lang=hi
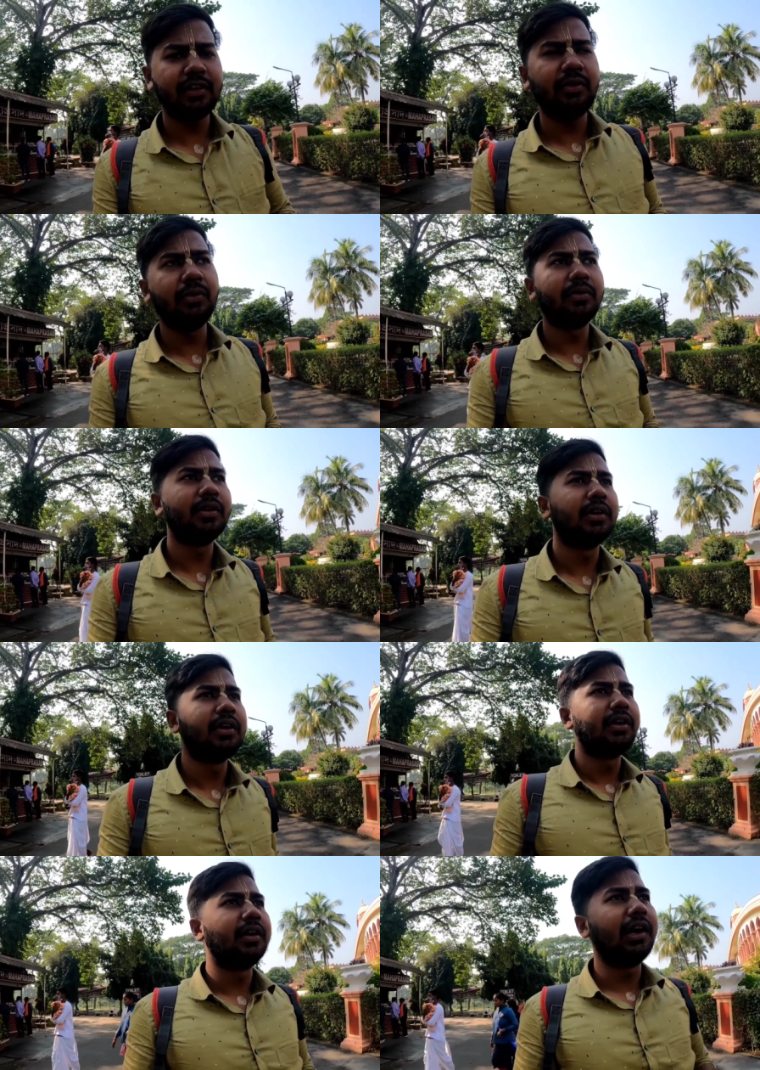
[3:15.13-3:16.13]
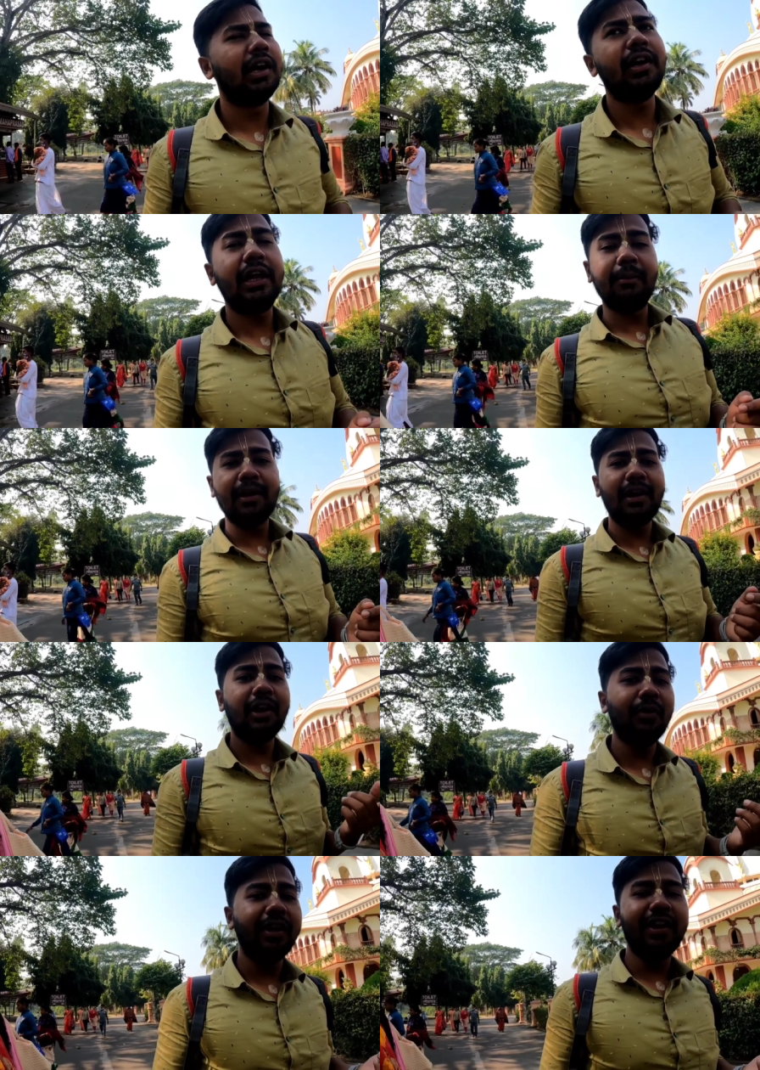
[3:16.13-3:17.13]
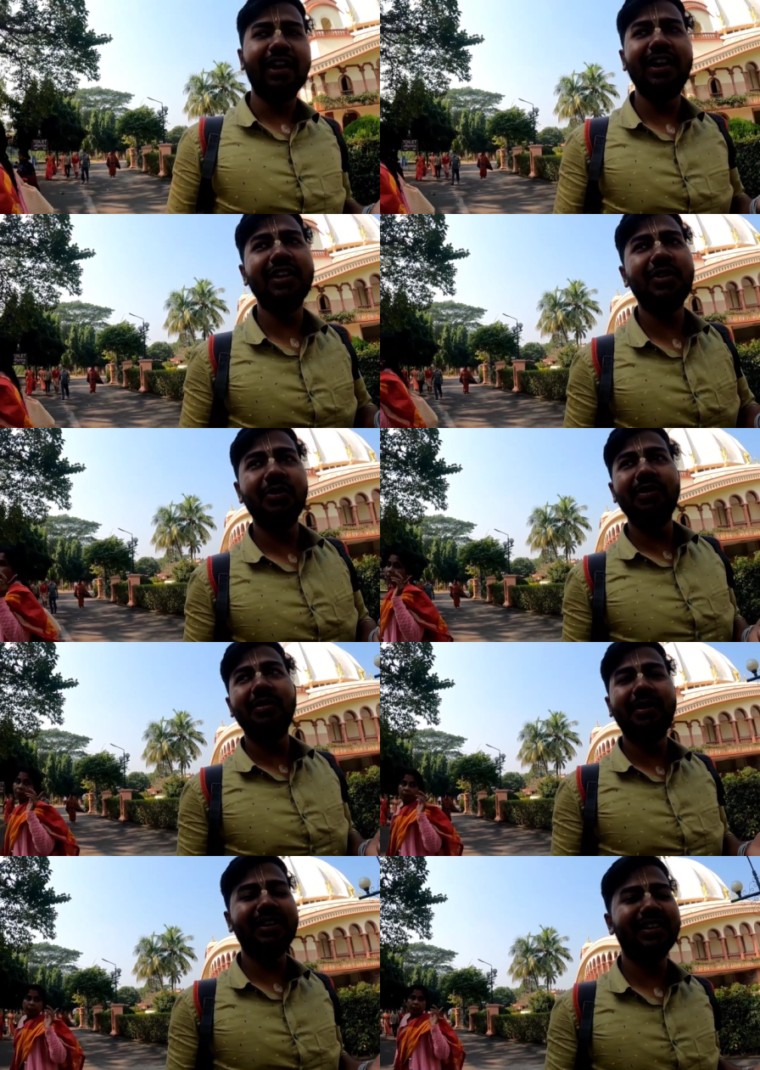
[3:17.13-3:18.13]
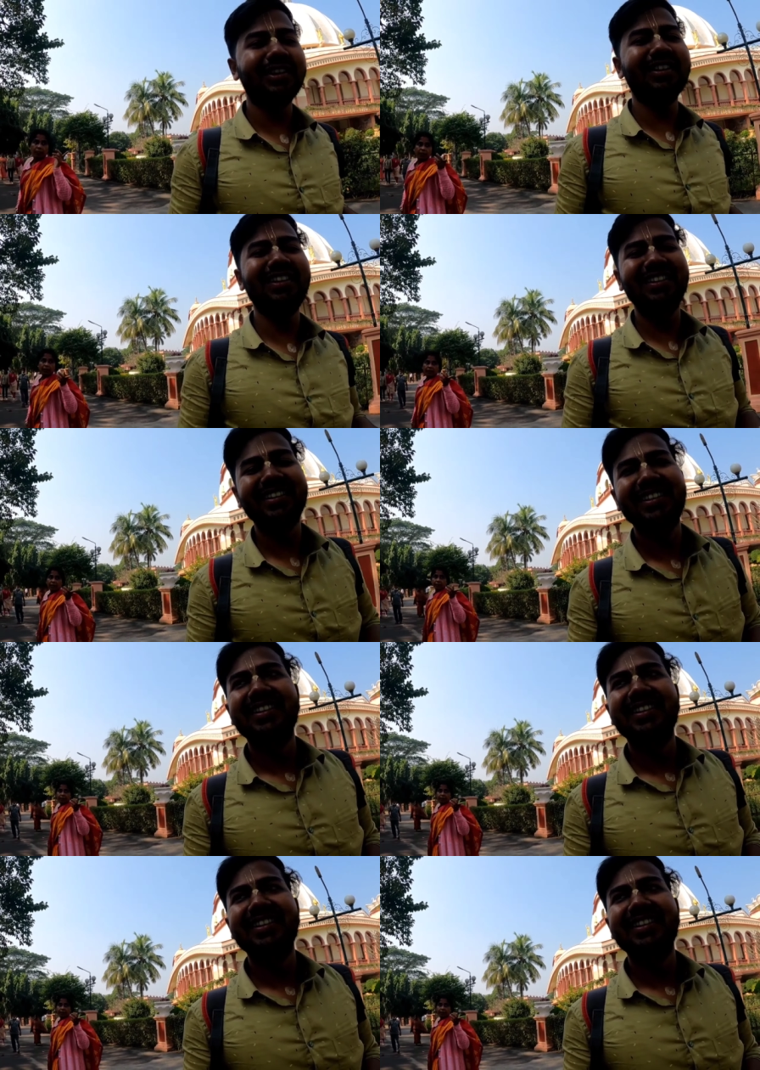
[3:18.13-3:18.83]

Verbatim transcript: सकता हूँ अगर कैमरा अलाउड नहीं रहा तो फिर बात अलग है